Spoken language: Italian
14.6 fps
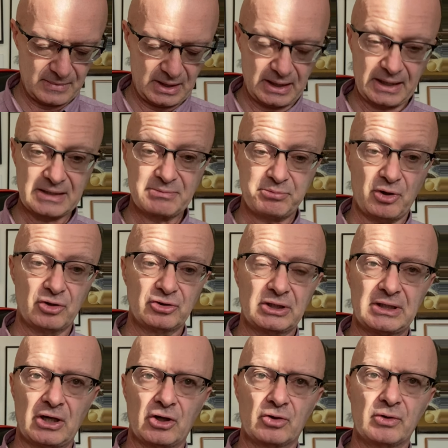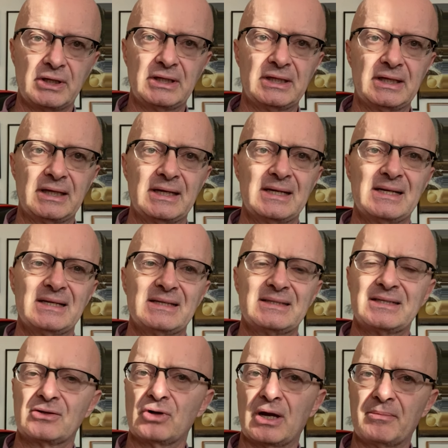risponde in tavolo. Quindi
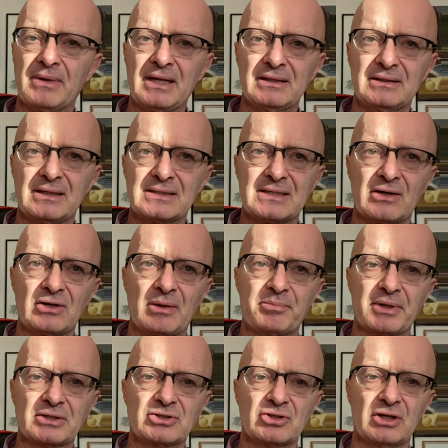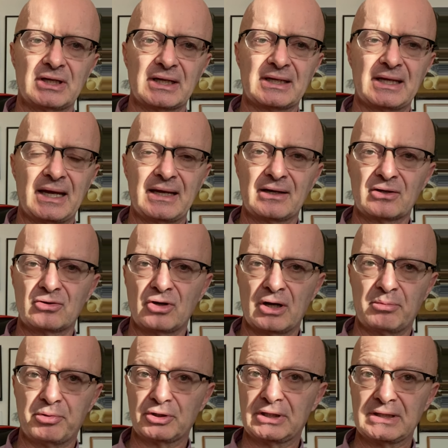sicuramente se è una persona che hai
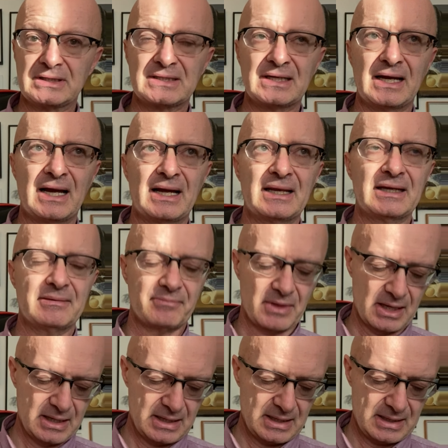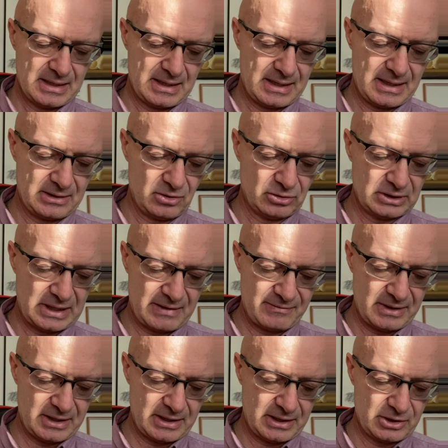ancora potenziale, eh, non
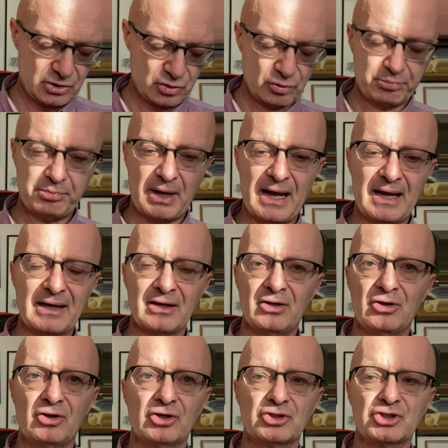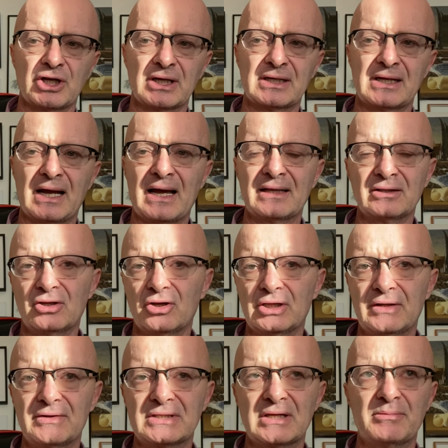devi sciuparlo cercandolo,
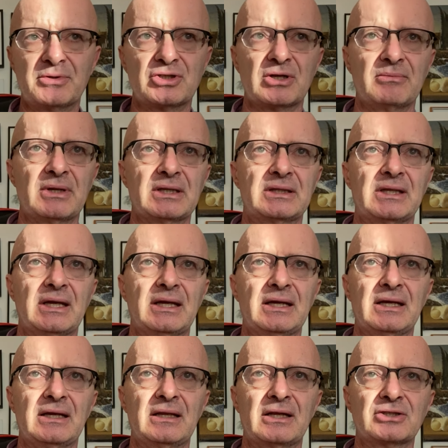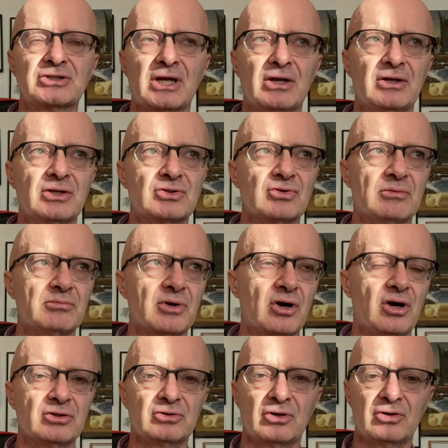devi semplicemente lasciarlo nel suo
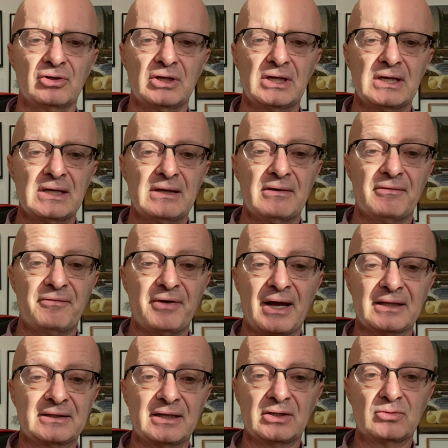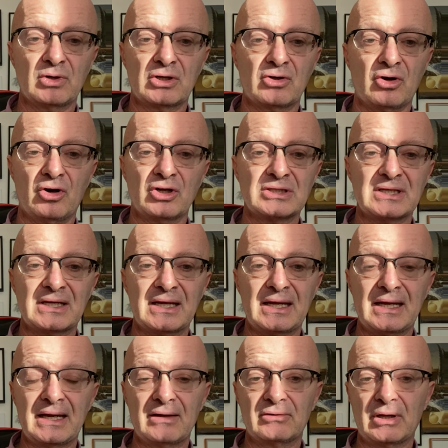brodo, farti le tue cose
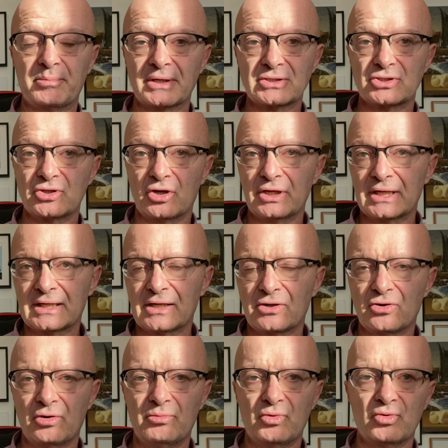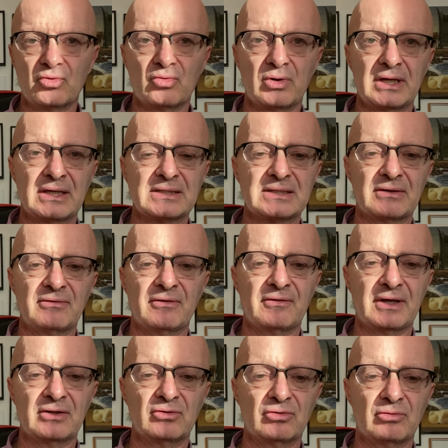e una persona che comunque sta
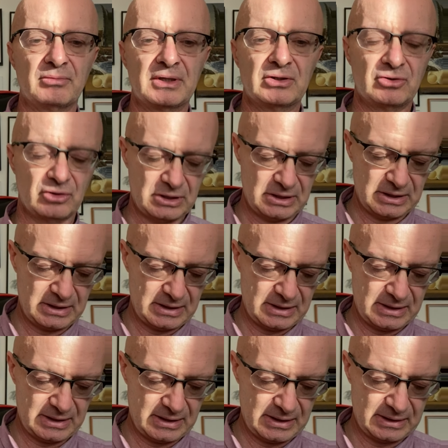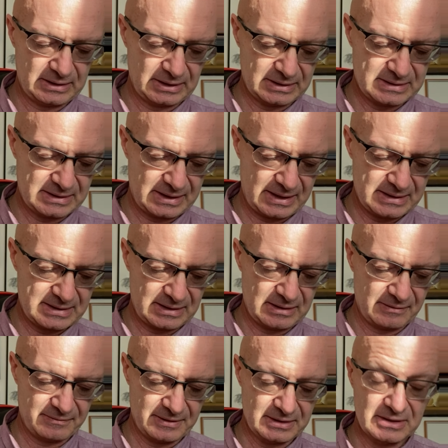vivendo un momento di tristezza,
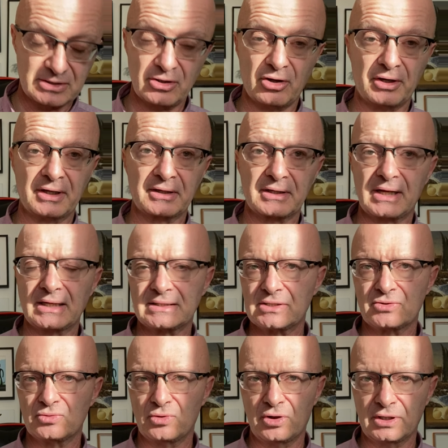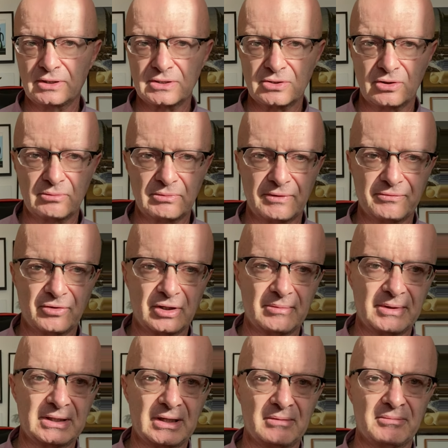di afflizione, cazzi suoi insomma
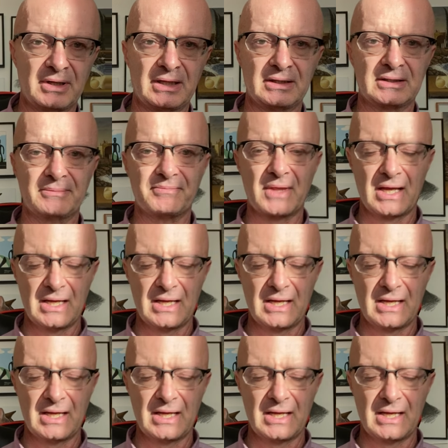fondamentalmente.